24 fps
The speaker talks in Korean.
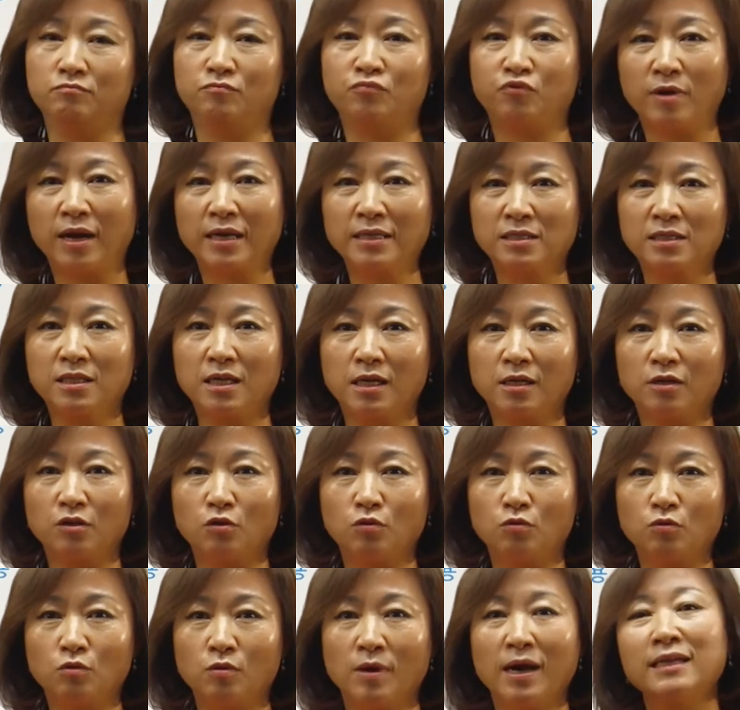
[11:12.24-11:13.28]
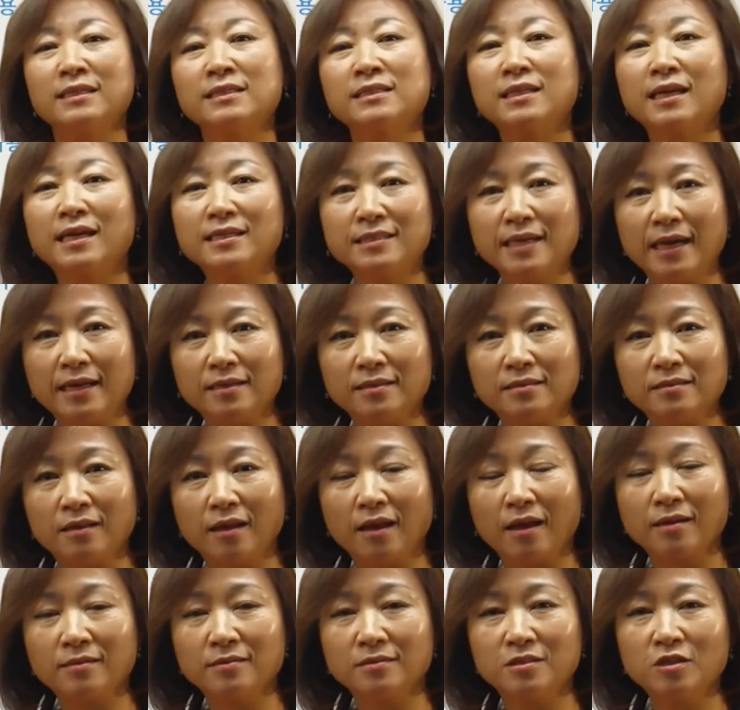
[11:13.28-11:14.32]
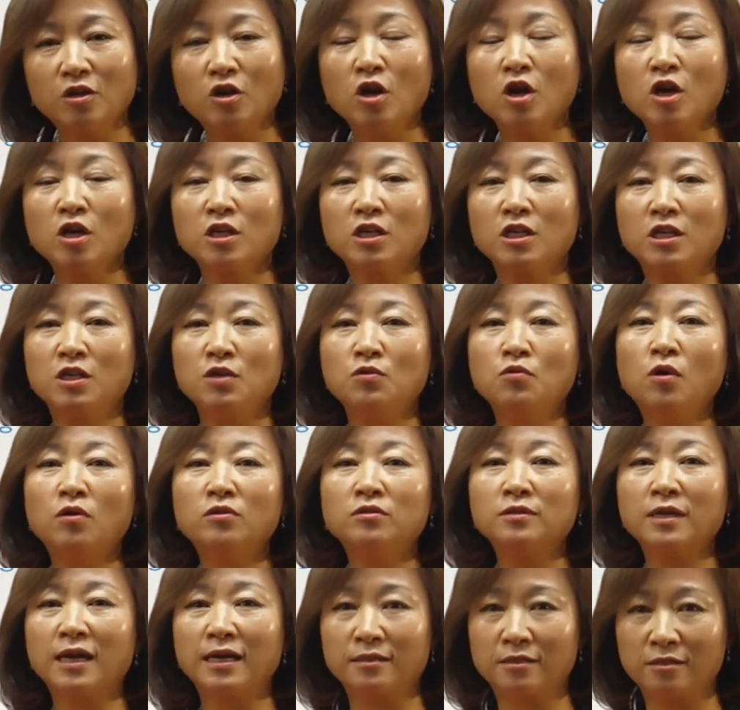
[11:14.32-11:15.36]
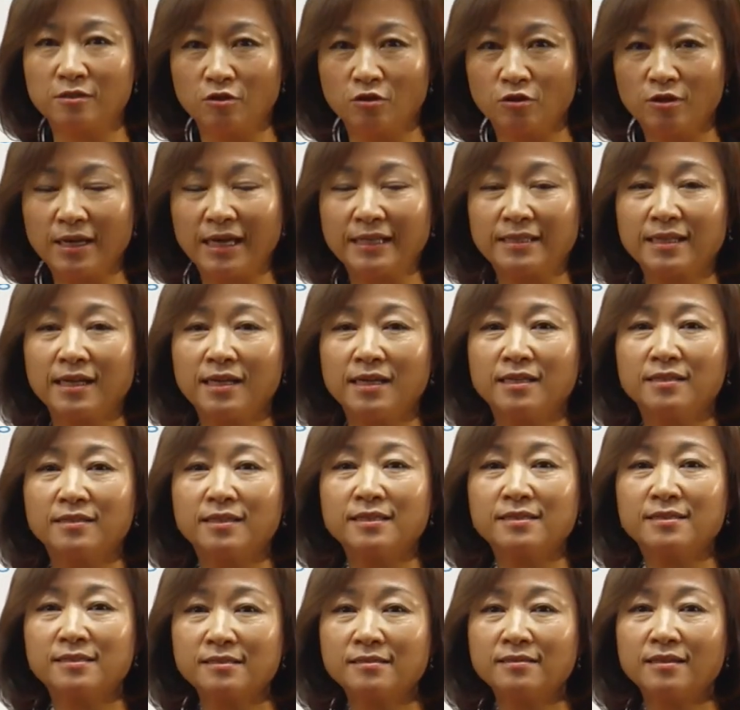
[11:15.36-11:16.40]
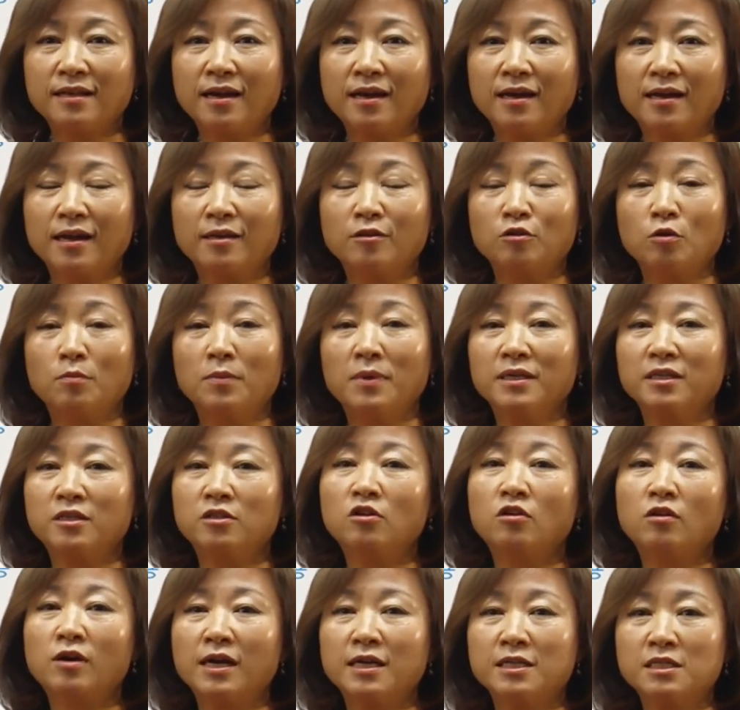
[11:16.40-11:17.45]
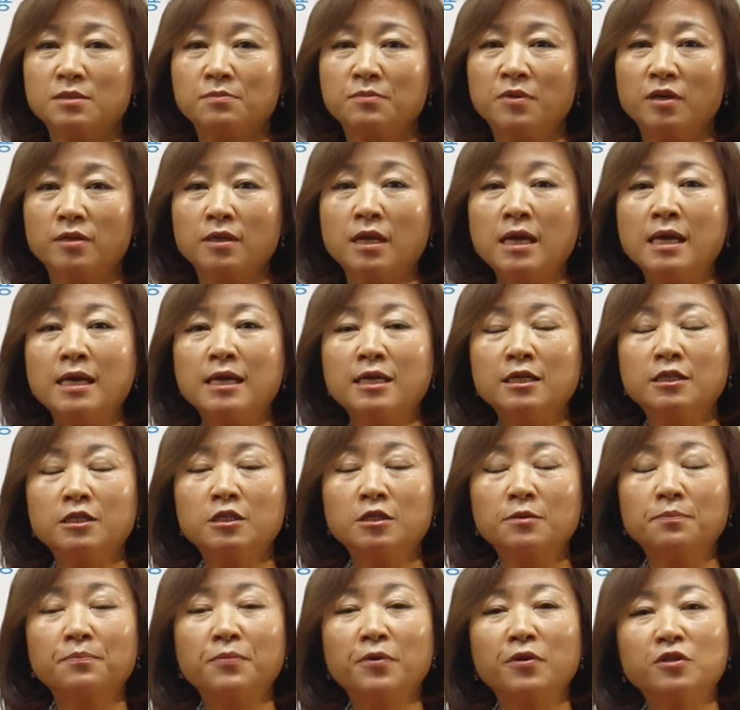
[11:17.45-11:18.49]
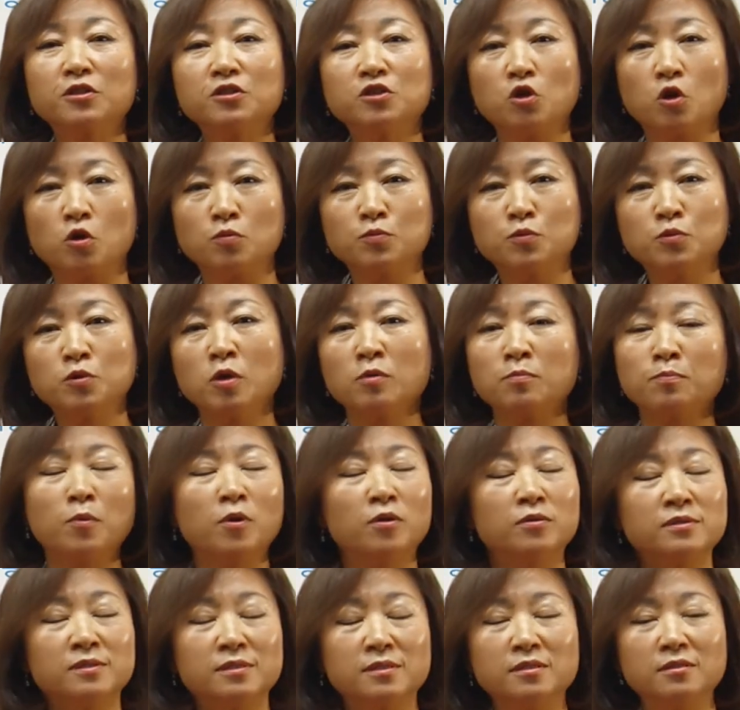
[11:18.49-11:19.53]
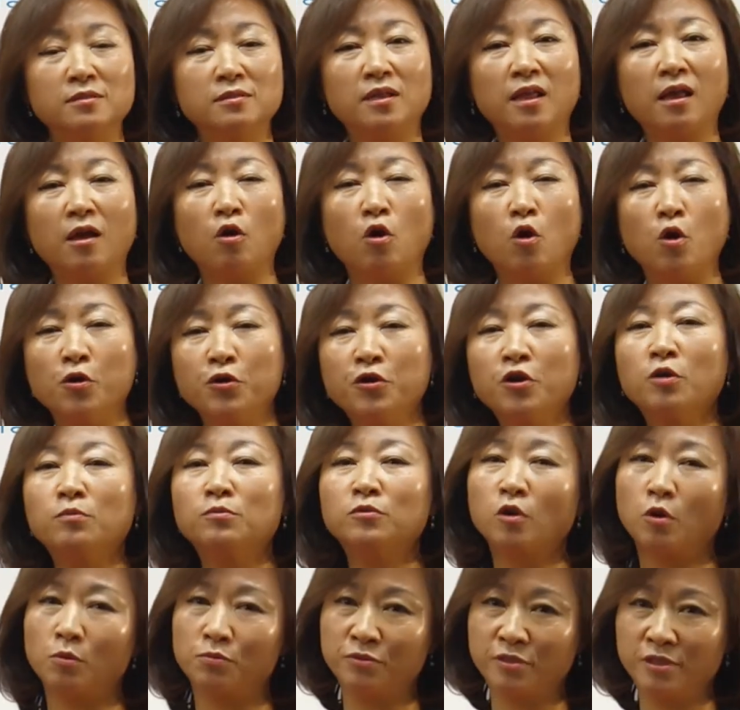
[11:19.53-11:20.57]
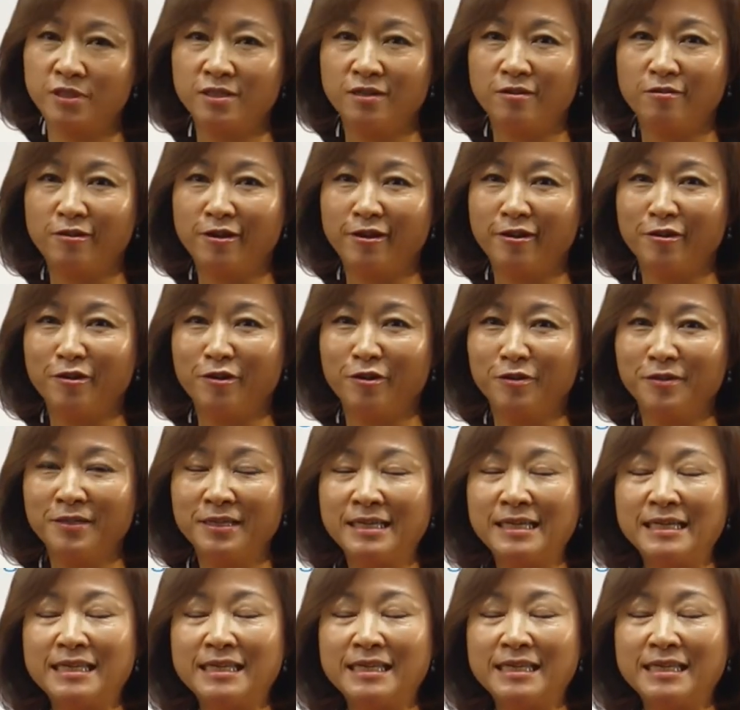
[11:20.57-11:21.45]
불확실한 경우, 확실하지 않을 때, 그죠? 기원 같은 거를 나타낼 때 쓴다라는 것만 기억하시면 특별히 접속법을 쓰는데 어려움은 없으실 거예요.